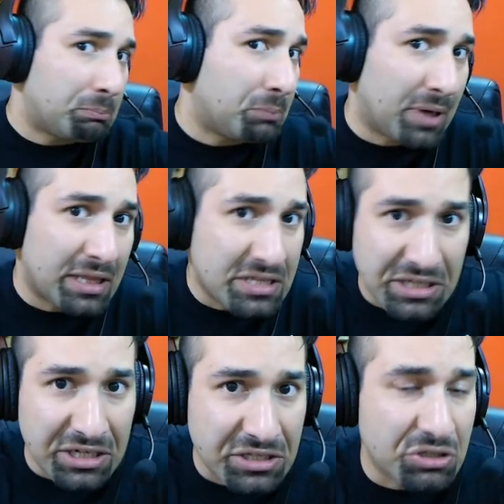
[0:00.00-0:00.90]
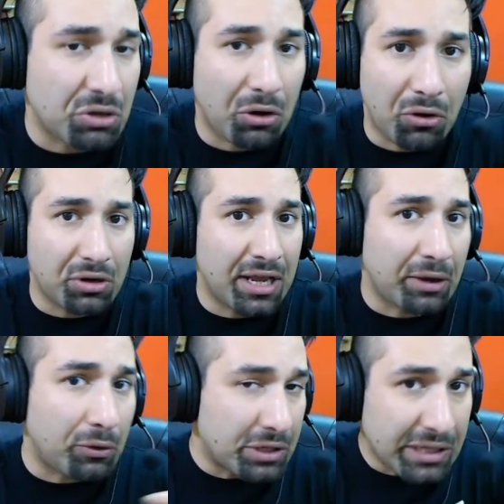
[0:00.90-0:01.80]
la descrizione
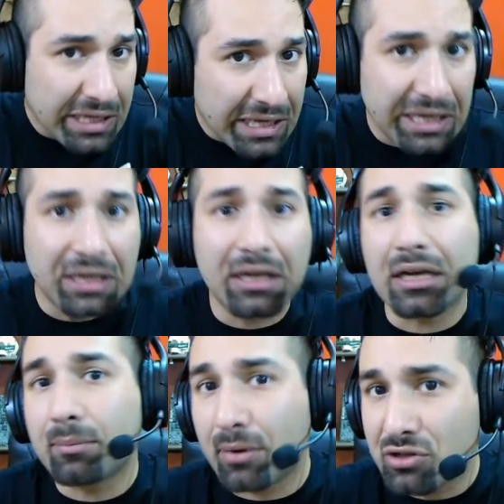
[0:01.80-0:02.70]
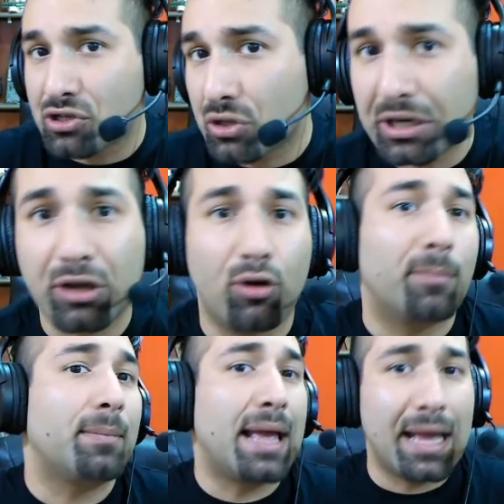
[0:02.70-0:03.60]
con i link, poi ci sono i
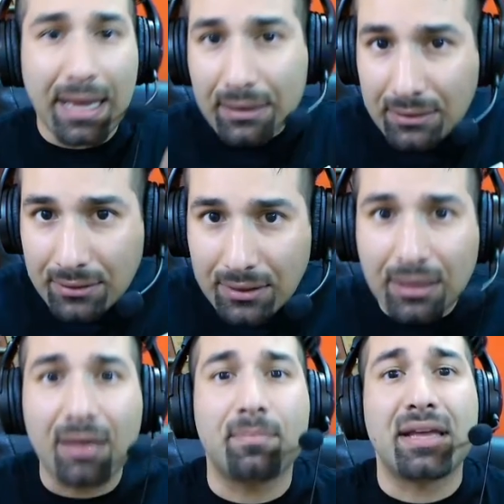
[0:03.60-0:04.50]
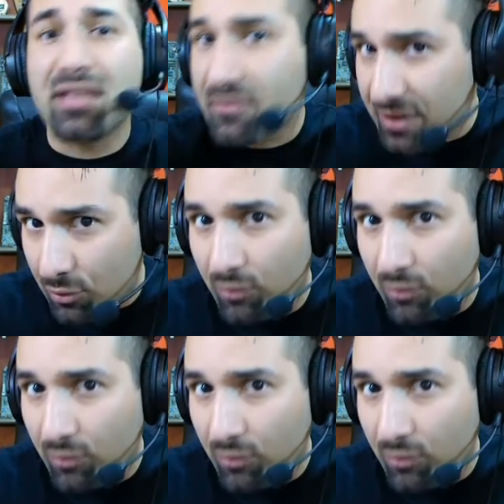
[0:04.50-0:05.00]
commenti e pedifico